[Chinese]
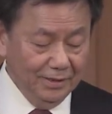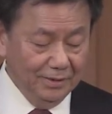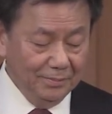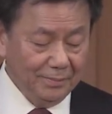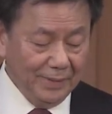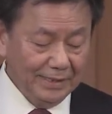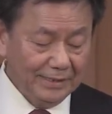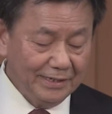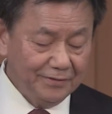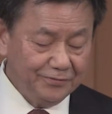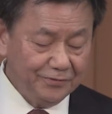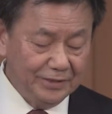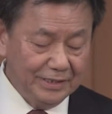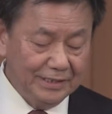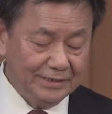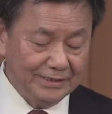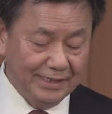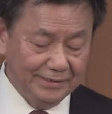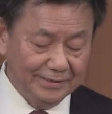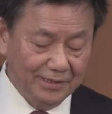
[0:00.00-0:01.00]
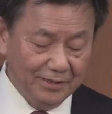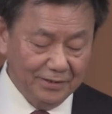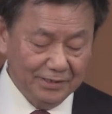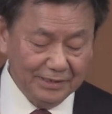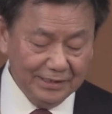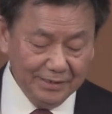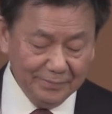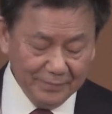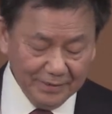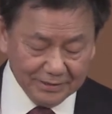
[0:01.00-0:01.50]
马太福音讲
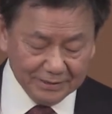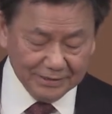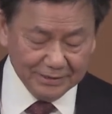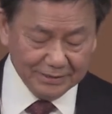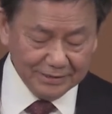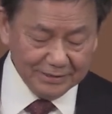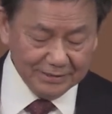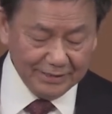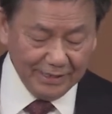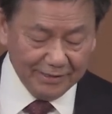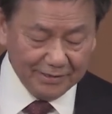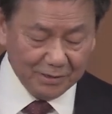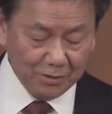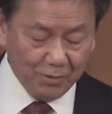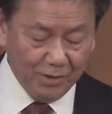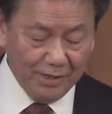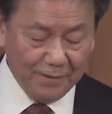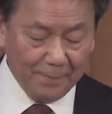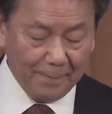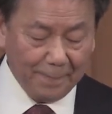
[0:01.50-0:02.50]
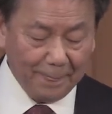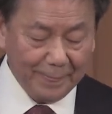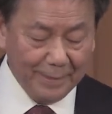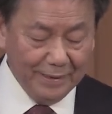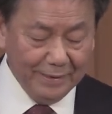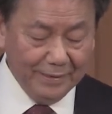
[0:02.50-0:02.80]
到：“你们是世界的光，